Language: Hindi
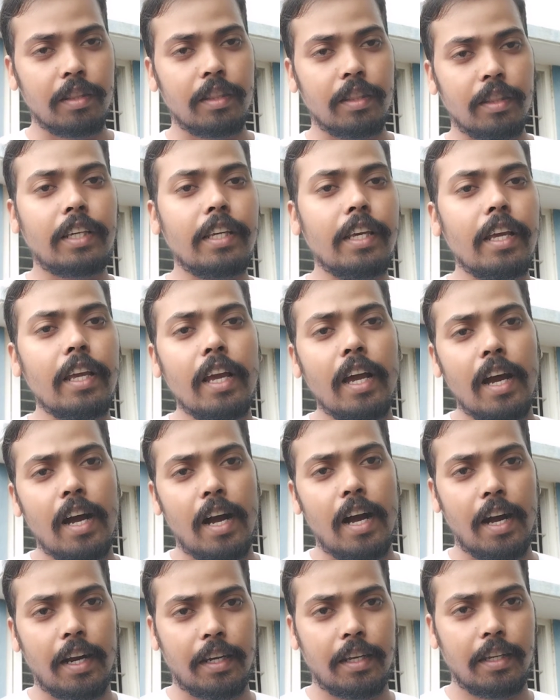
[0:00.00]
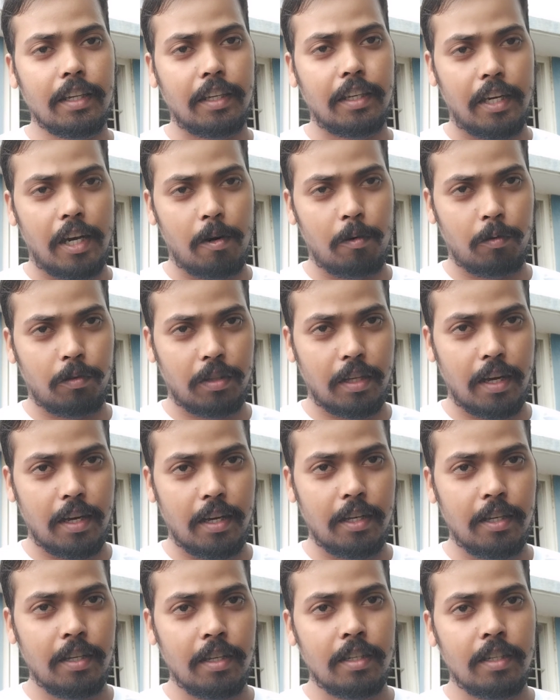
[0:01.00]
देखिए आगे क्या होता
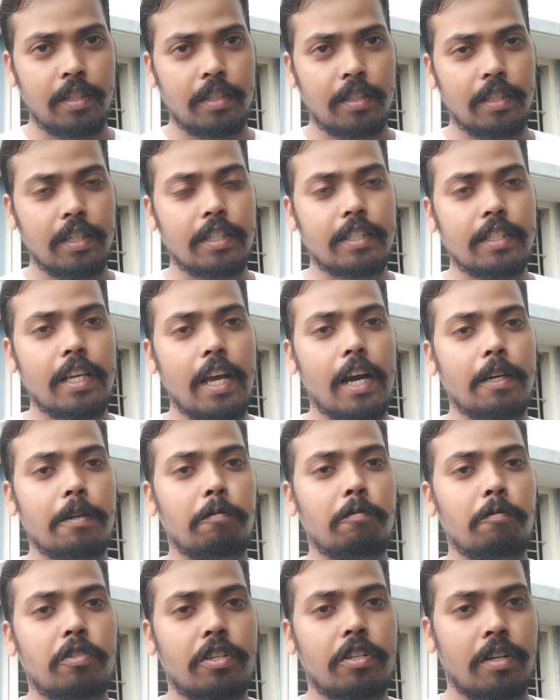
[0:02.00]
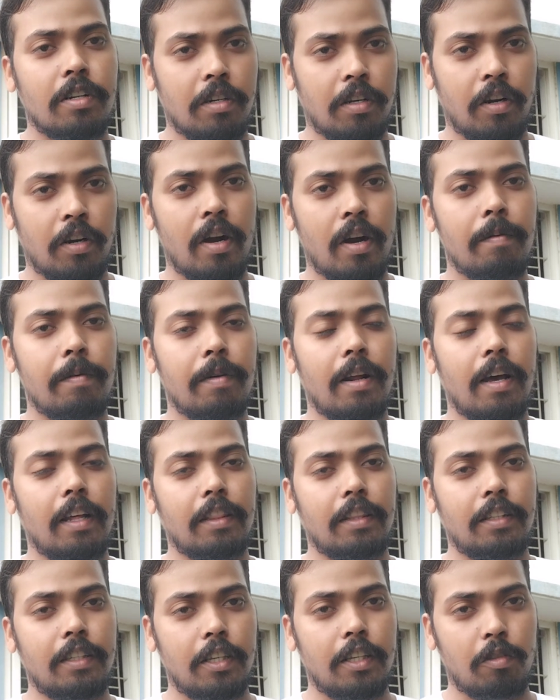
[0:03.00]
है जैसे आगे कुछ खबर
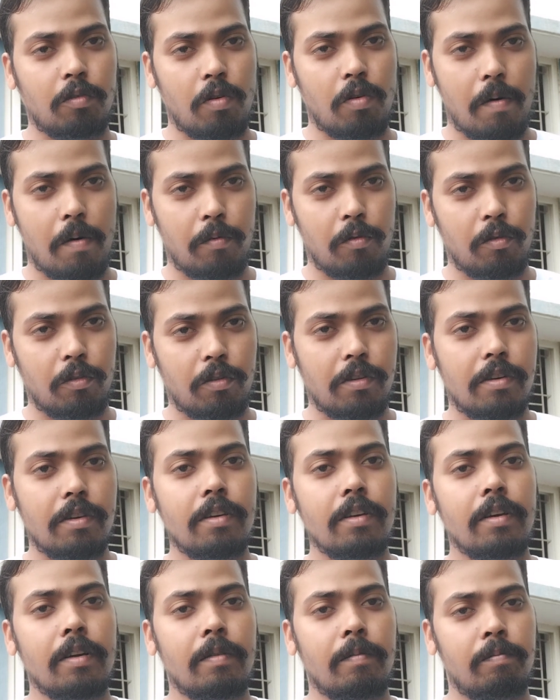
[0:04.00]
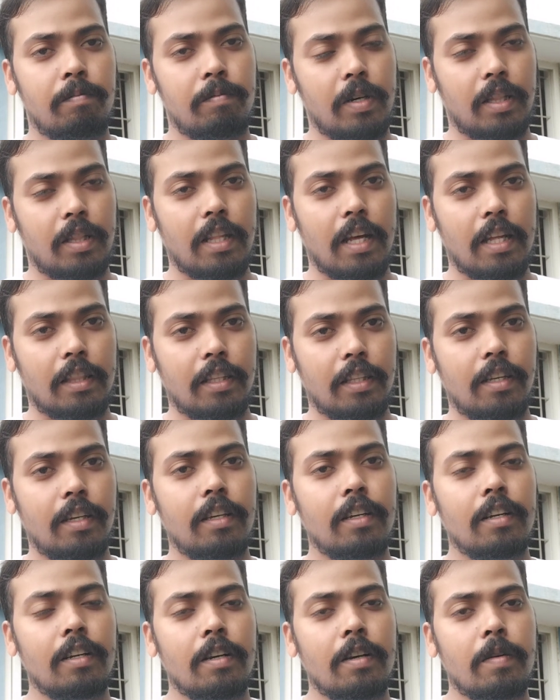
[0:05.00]
आती है तो आप लोग ही बतलाते हैं
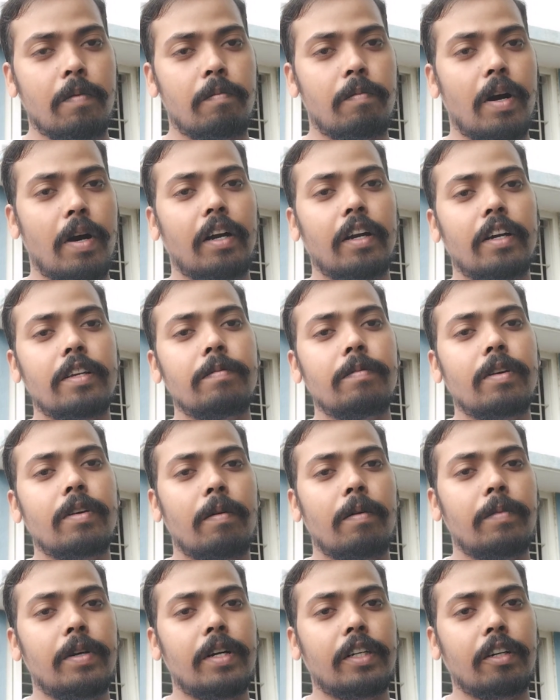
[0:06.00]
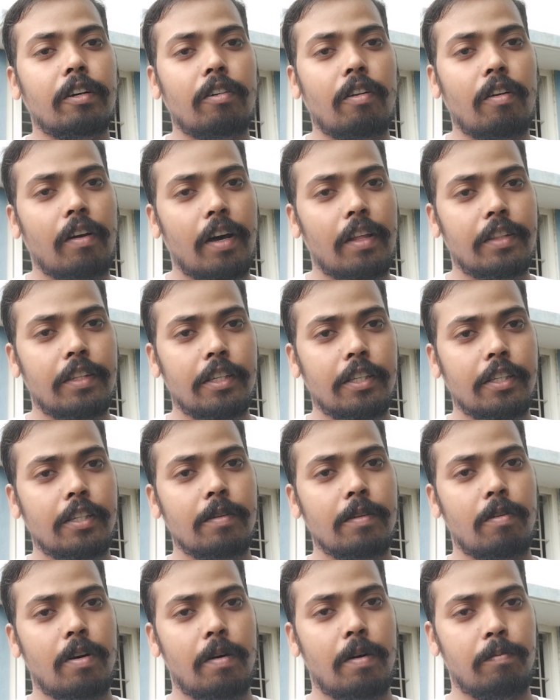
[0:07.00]
वाकई में अंबेडकर और गांधी
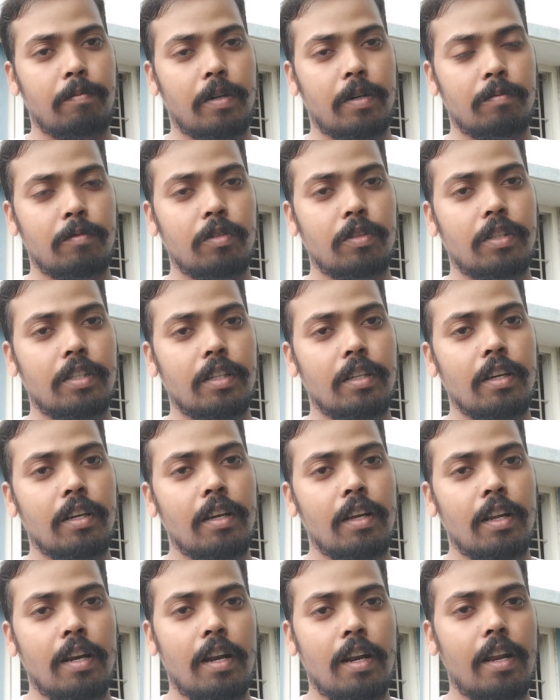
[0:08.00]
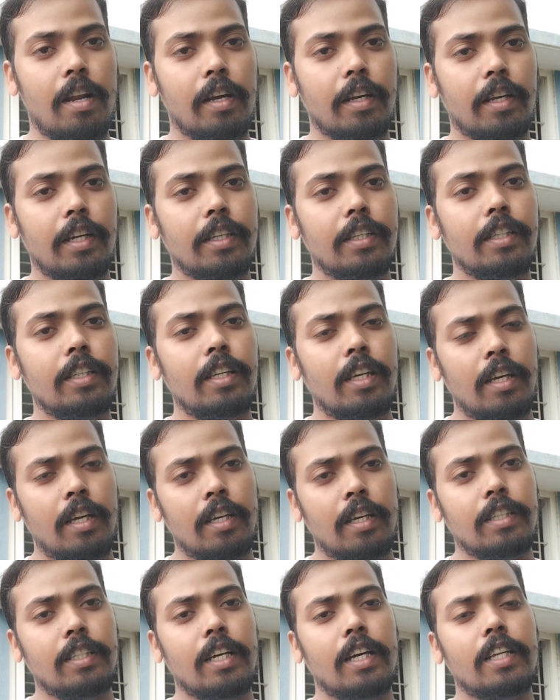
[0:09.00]
के वहाँ पर मूर्ति लगेगी
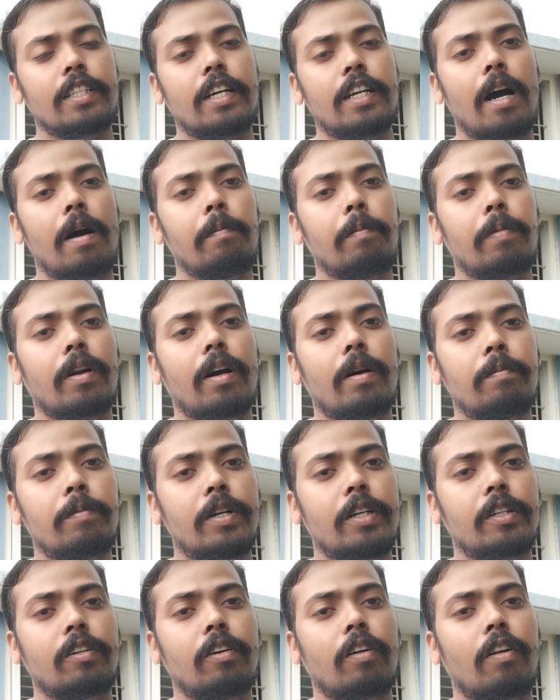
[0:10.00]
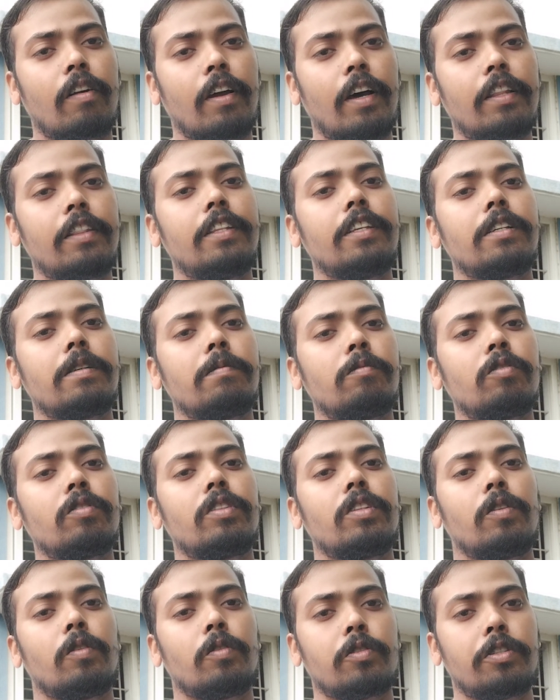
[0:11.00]
या जहाँ पर अंबेडकर और गांधी की
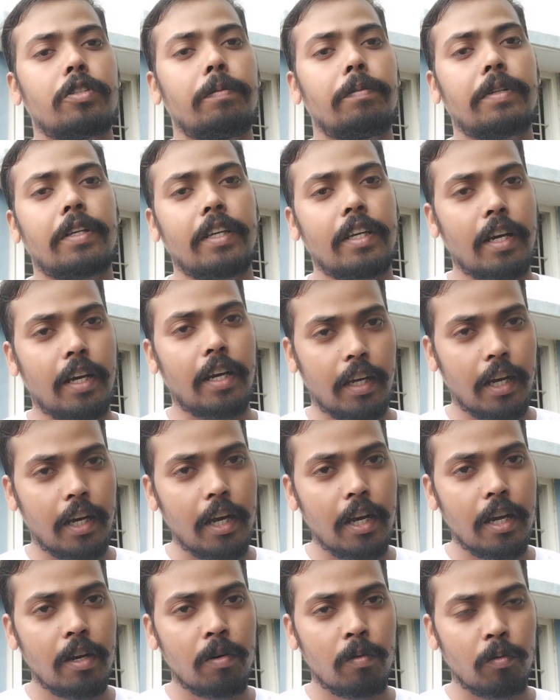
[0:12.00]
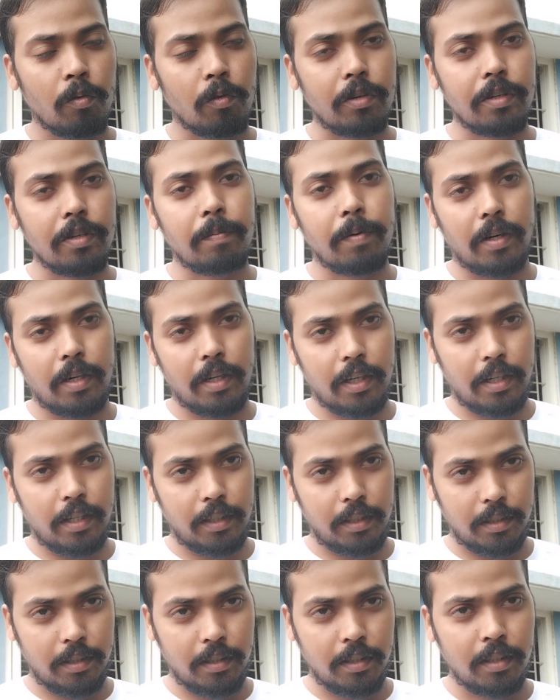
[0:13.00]
मूर्ति को शिफ्ट किया गया है वहीं पर
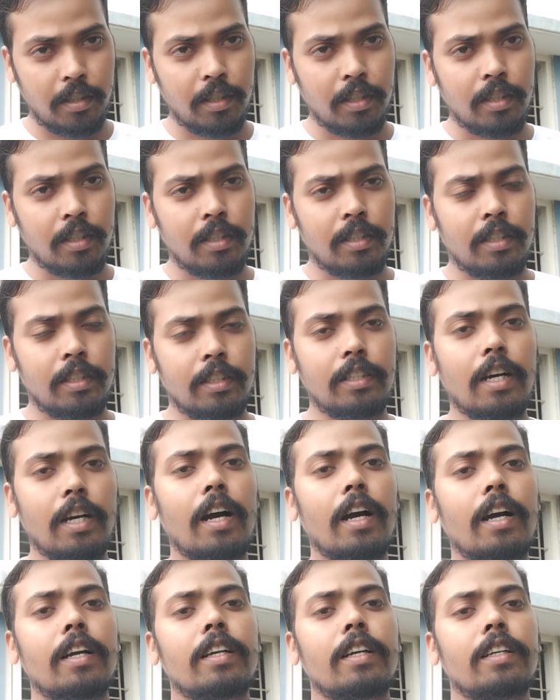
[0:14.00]
रहेगी या